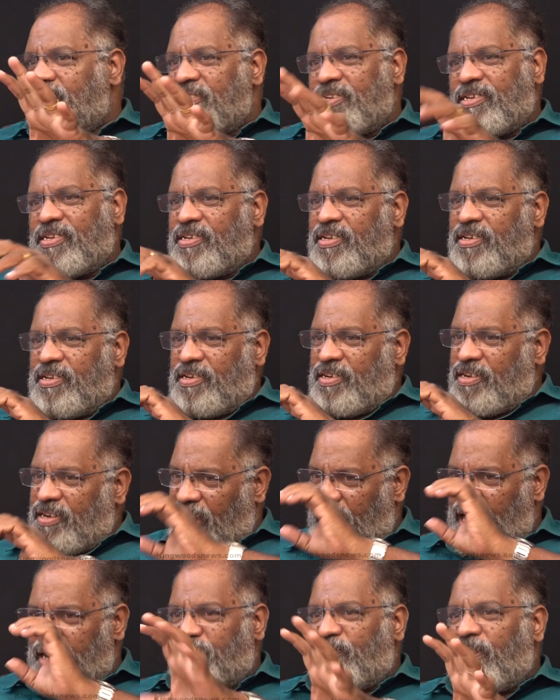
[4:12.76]
வந்து
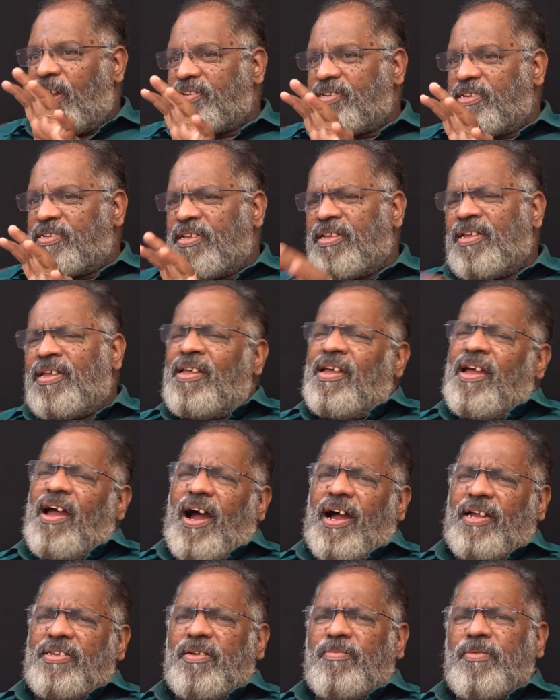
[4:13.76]
நான் பார்த்தது
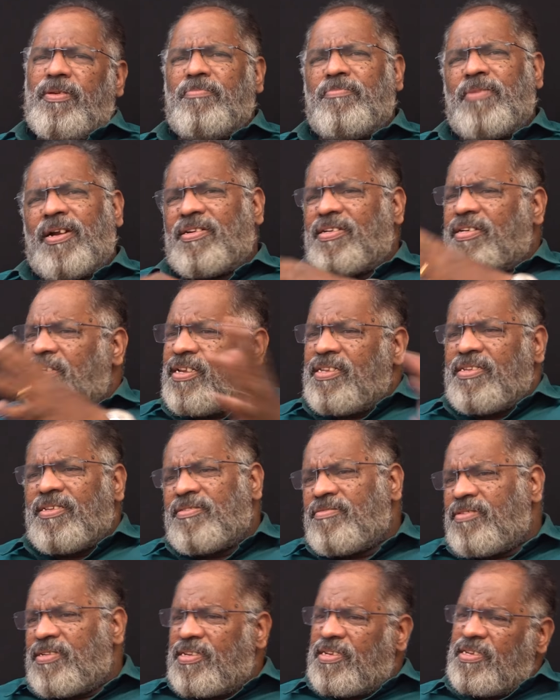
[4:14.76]
அதுக்கப்புறம் மற்றது
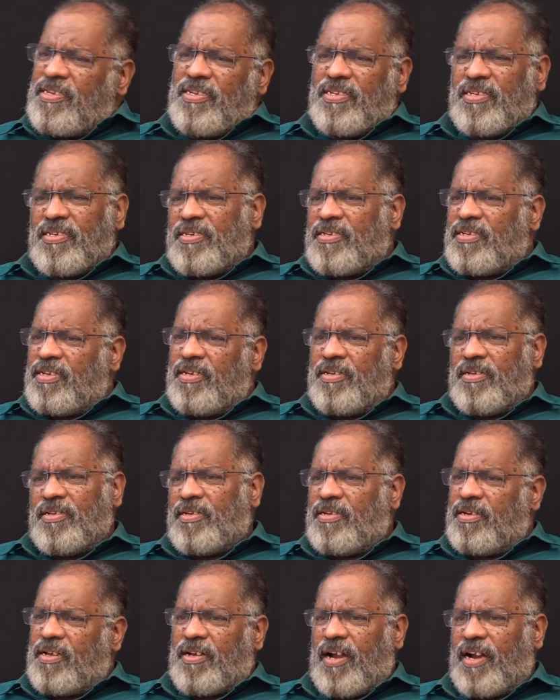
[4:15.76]
வந்து
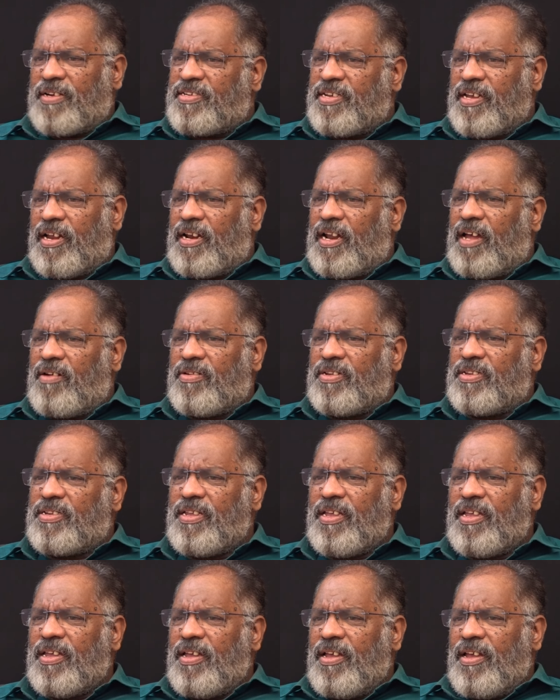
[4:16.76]
காட்சிகள்லாம் வந்து
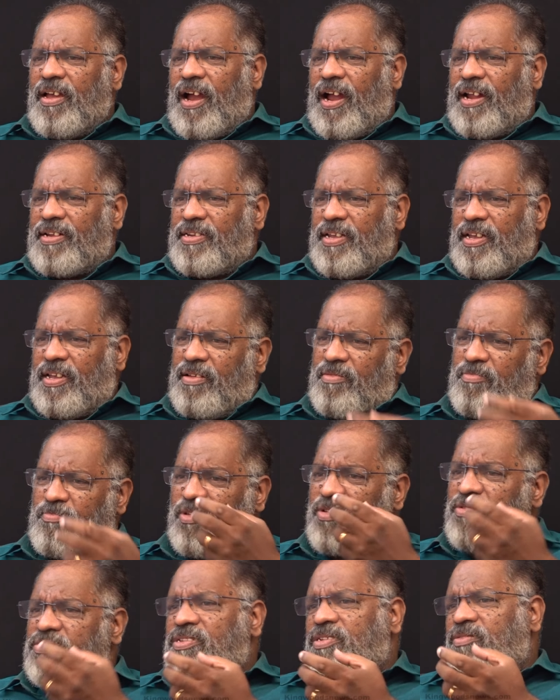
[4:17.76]
அந்த
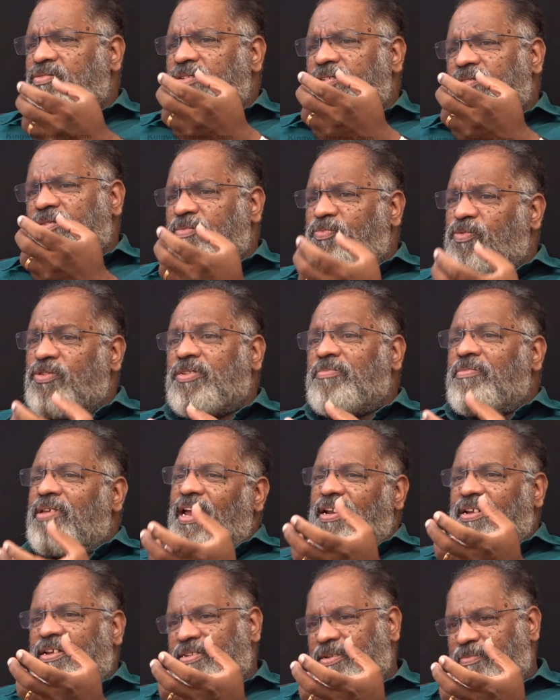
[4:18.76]
மியூசிக் கூட ஒரு
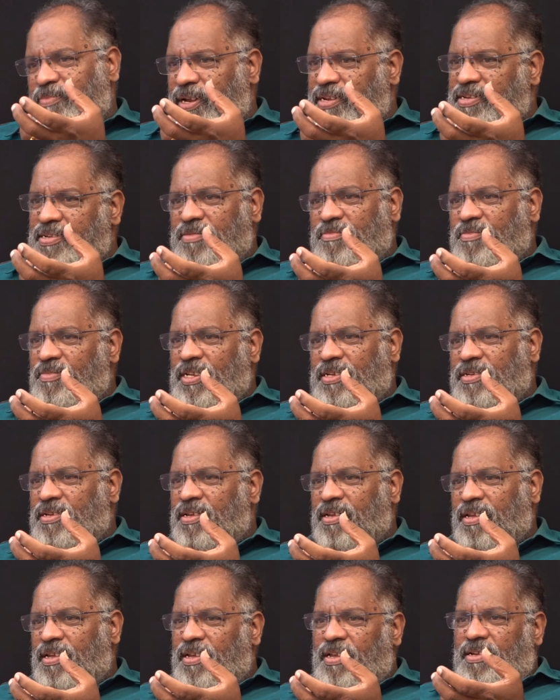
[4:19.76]
புதுமையாக இருக்கிறத பார்த்தேன்
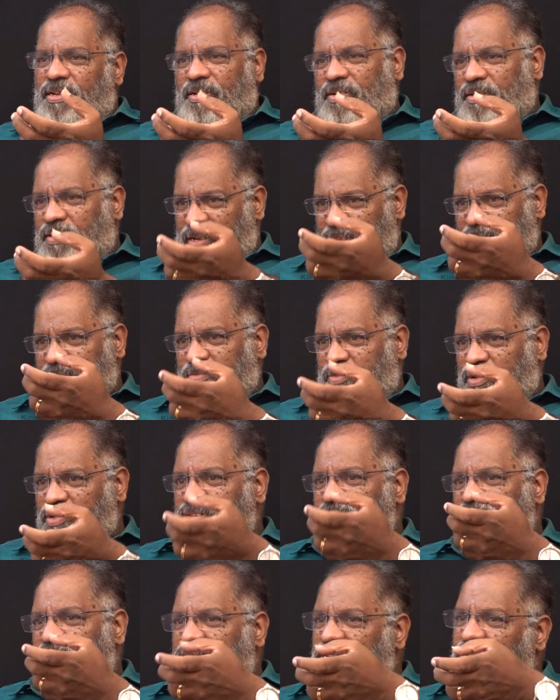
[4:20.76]
அந்த
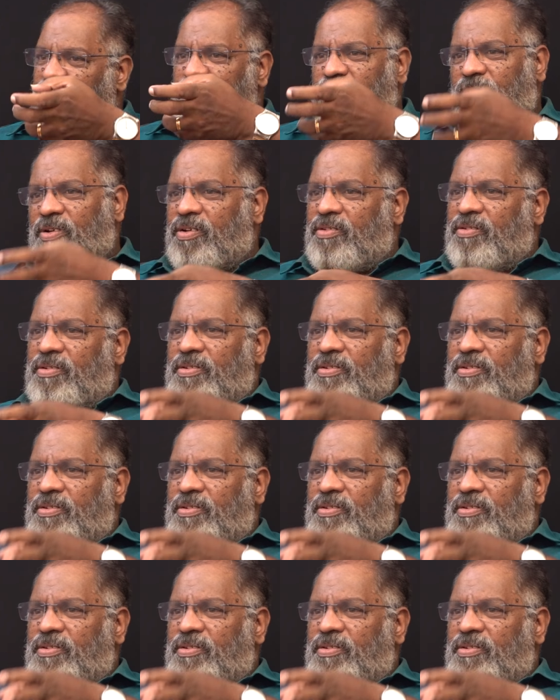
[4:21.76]
மியூசிக் வந்து ரொம்ப